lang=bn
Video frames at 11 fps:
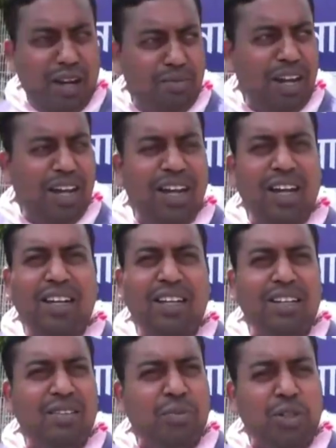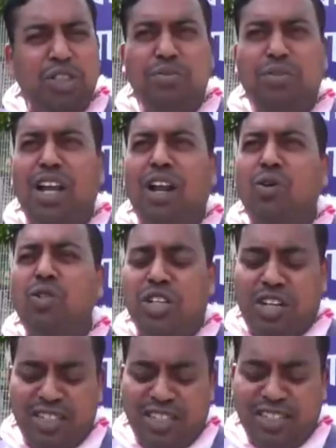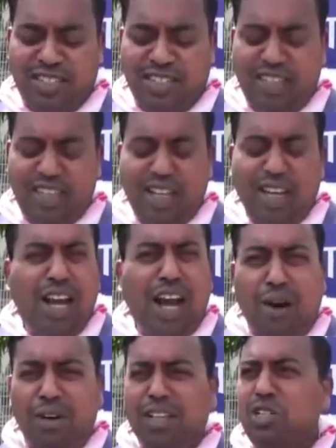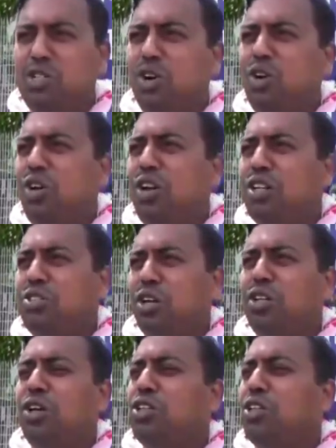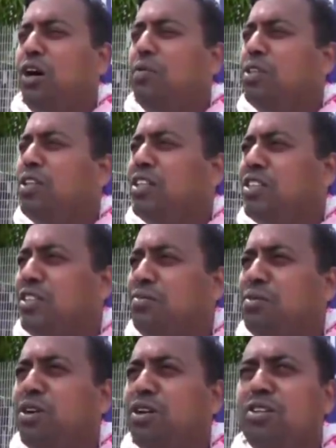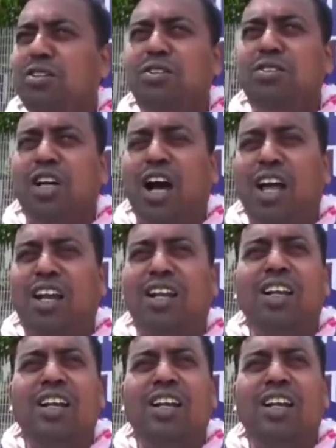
আমরা পশ্চিম থানার ওসির কাছে এসেছি আমাদের সংগঠনের শ্রদ্ধা সভাপতি শ্রী বিমল সাহার